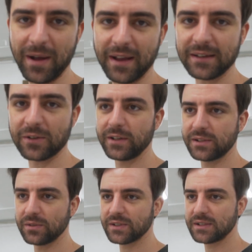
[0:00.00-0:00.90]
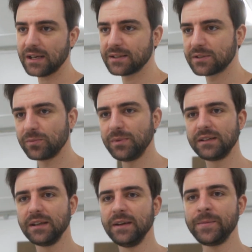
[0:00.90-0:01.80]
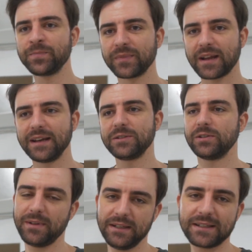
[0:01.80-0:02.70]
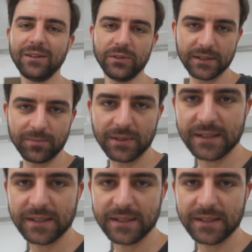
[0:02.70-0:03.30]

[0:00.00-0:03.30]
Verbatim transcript: eigene Kollektion, was hier alles rumliegt, kann ich euch, ich kann euch das mal